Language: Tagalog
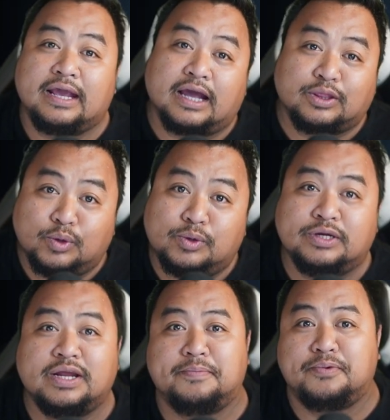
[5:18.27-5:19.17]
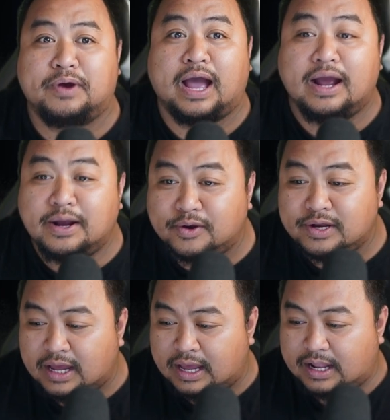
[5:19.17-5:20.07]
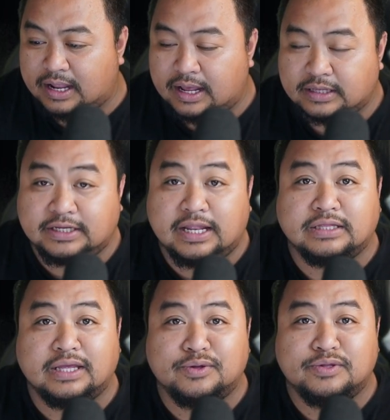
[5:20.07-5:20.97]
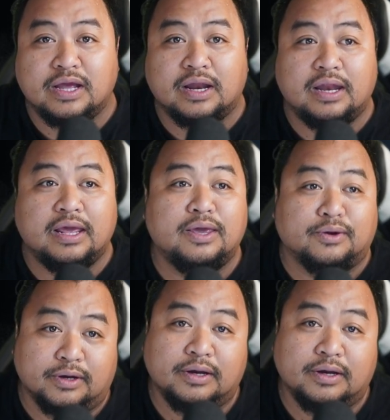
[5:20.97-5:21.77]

katungod nga mo angkon nga silang tinod nga relihiyon